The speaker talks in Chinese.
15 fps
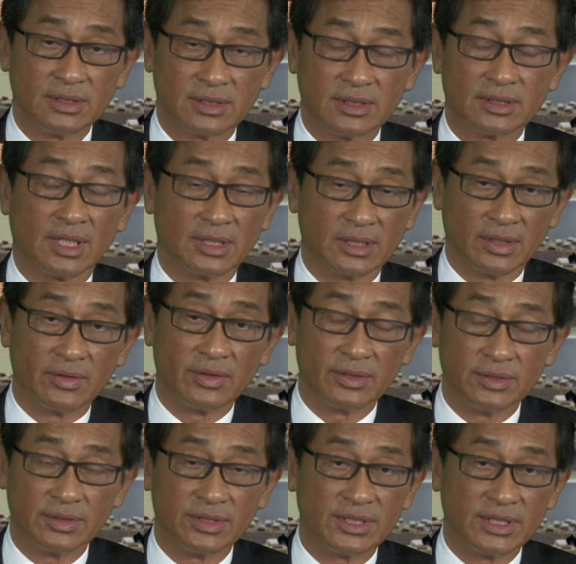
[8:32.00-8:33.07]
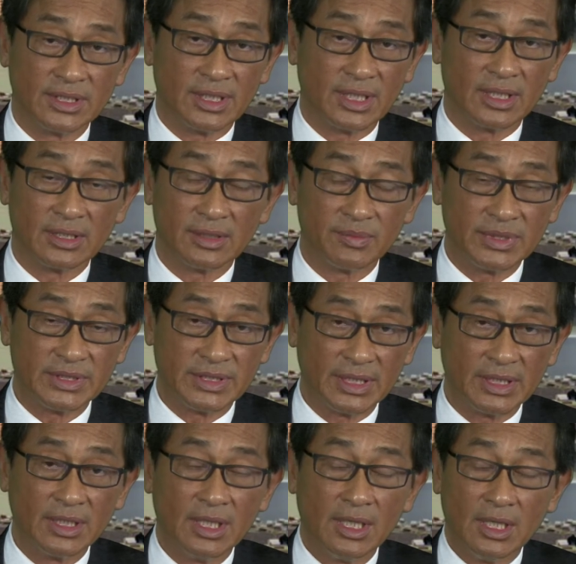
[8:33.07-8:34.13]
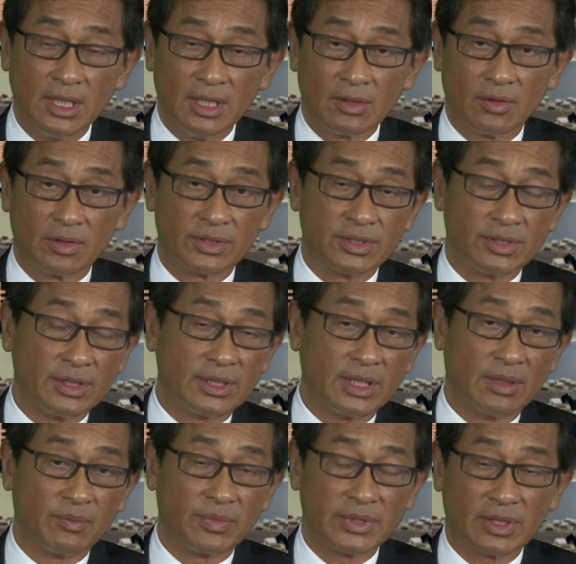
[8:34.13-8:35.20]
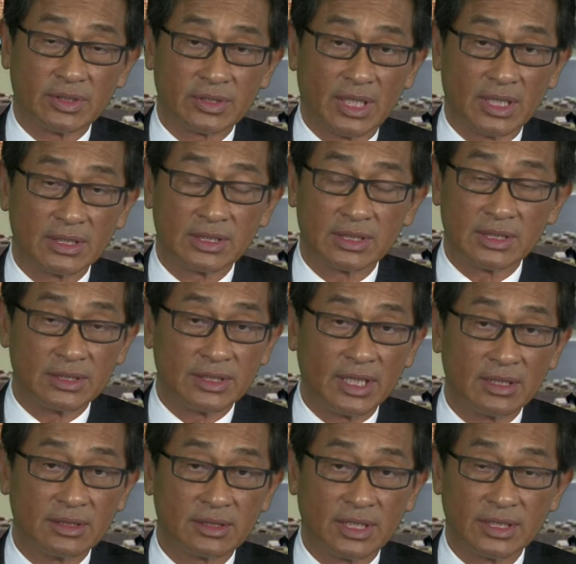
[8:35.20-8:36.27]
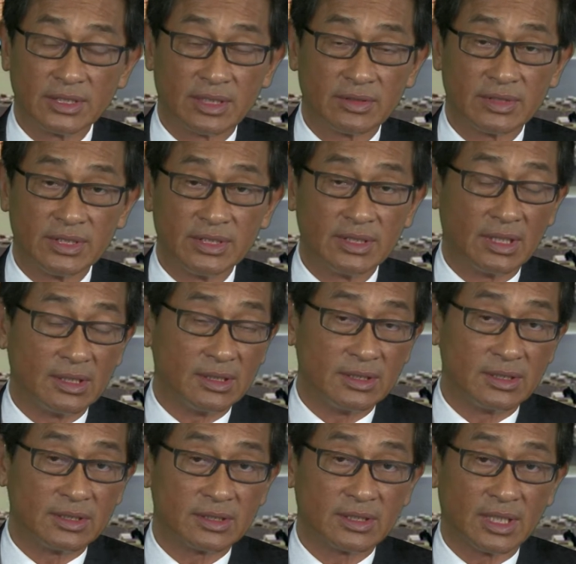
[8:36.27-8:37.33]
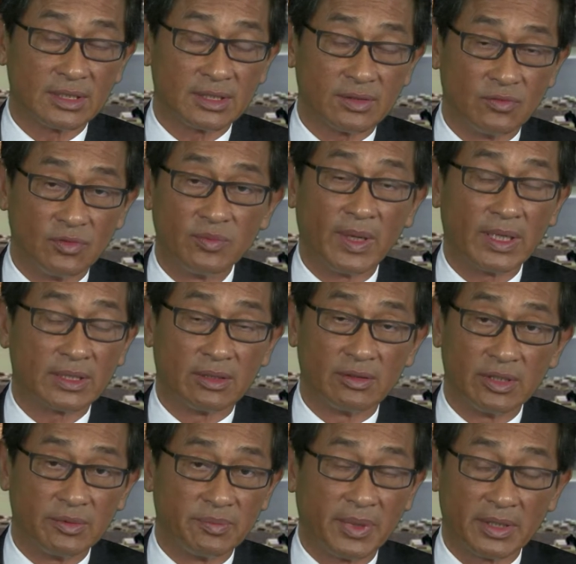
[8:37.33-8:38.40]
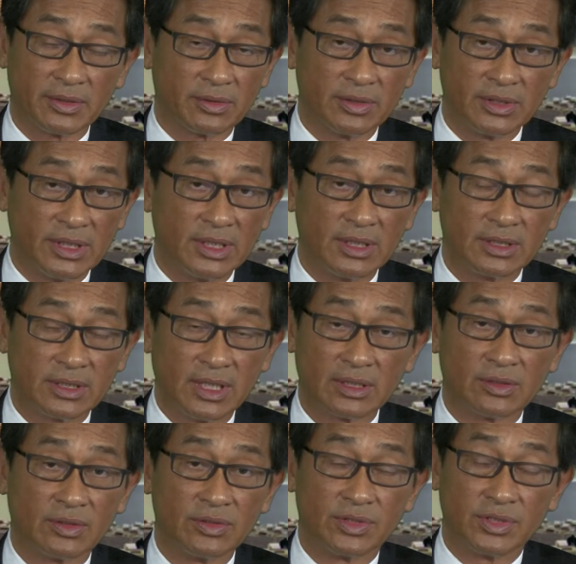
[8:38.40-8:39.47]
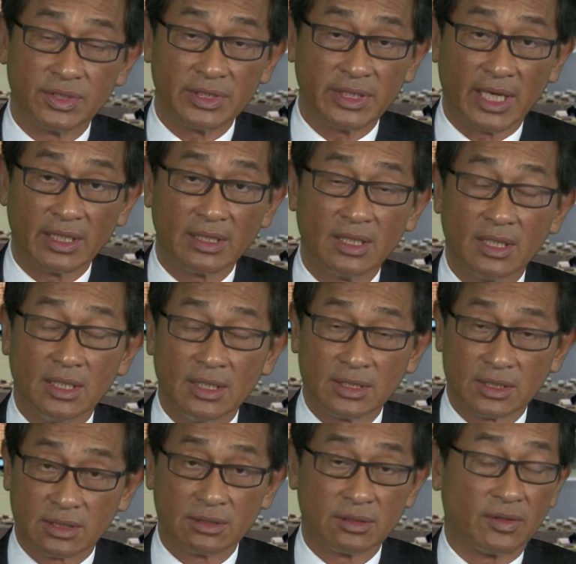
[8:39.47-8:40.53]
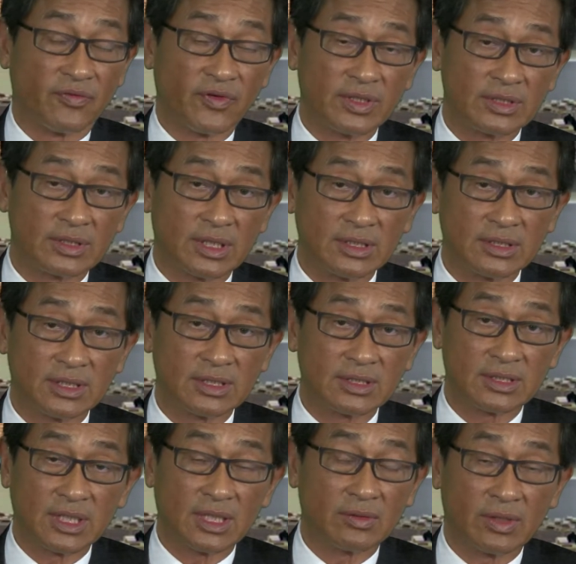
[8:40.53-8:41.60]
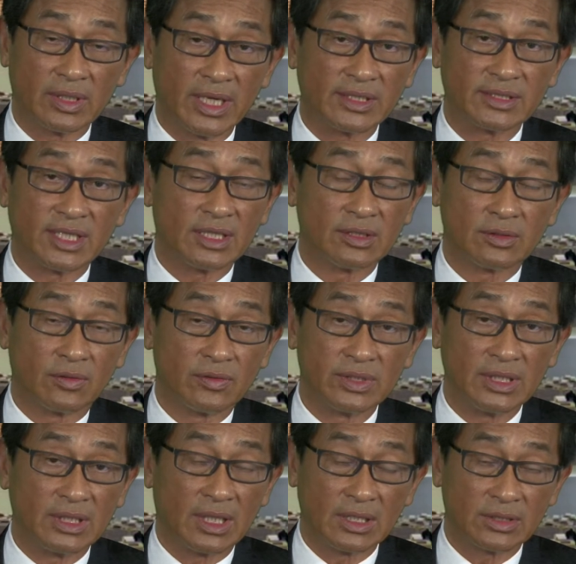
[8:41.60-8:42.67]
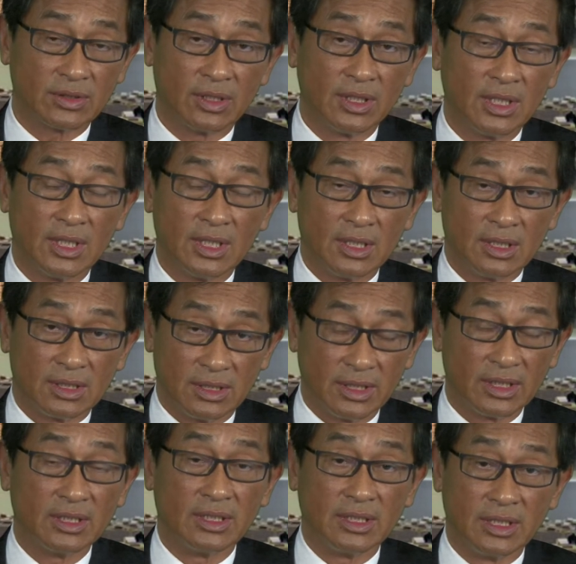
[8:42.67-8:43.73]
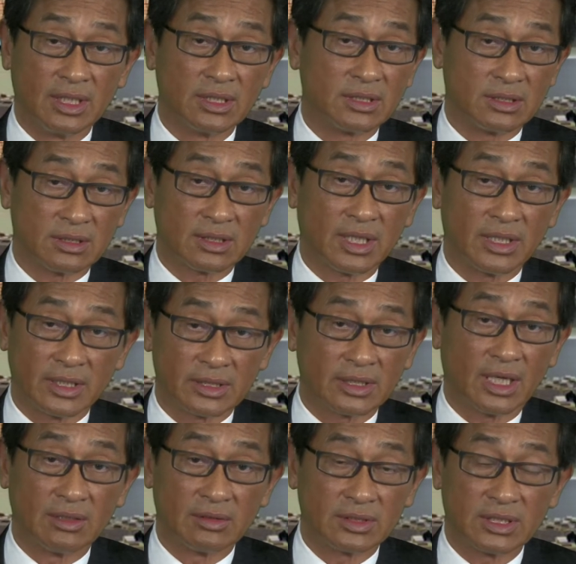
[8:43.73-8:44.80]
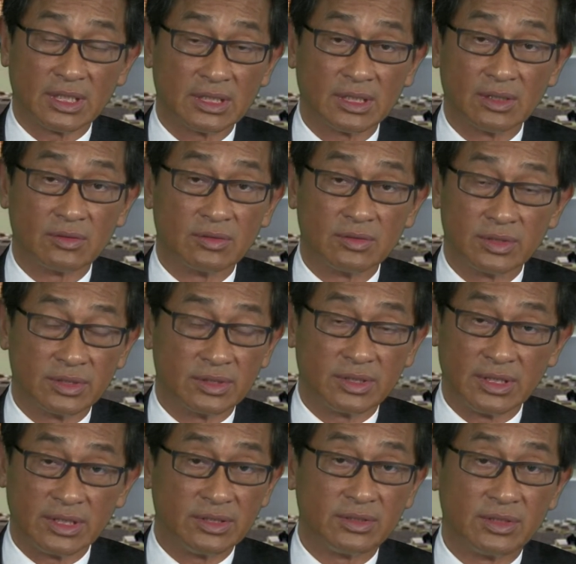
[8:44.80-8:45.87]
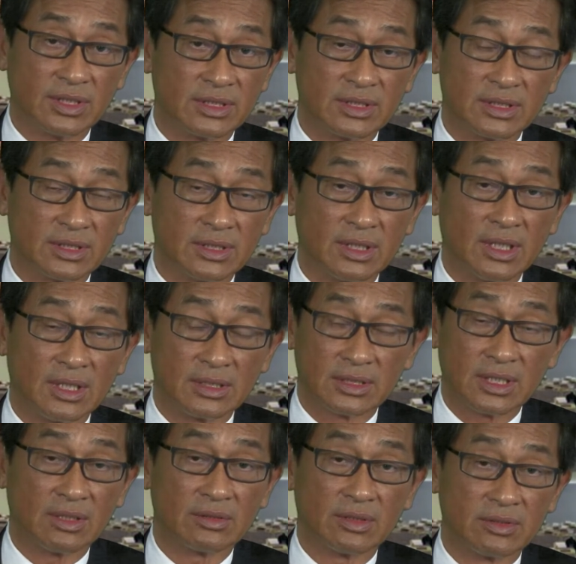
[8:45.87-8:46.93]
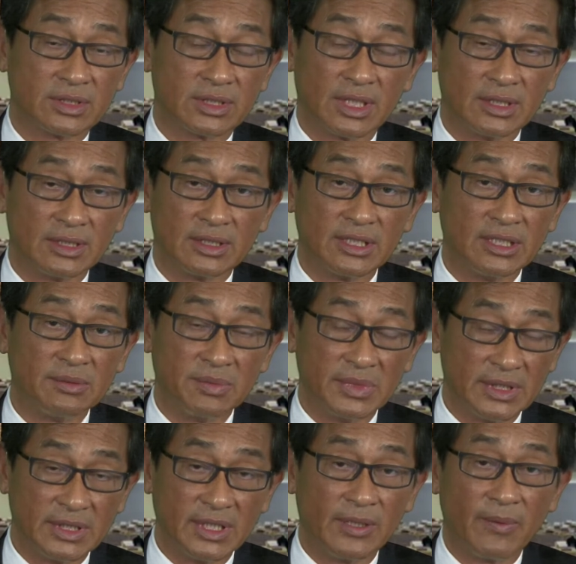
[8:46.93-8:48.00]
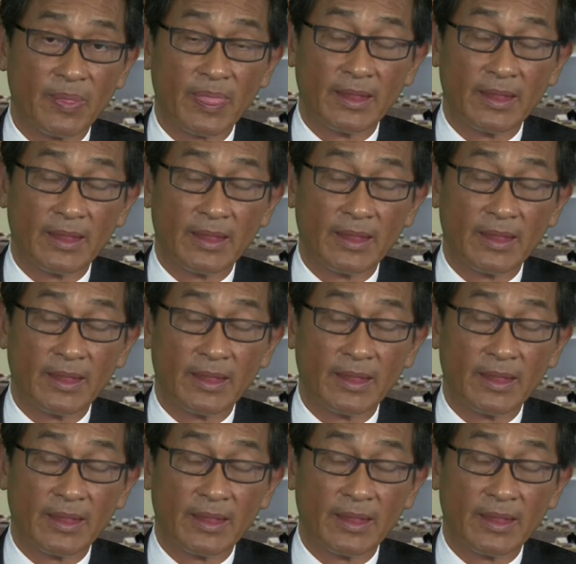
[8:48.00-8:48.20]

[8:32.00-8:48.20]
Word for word: 市场也会预期的。毕竟过去一点比较长的时间，成交金额一直在五百到六百多亿，相对去年四月份曾经见过两千多亿来说，你你也看得到整个股市的确是交投是很低迷的。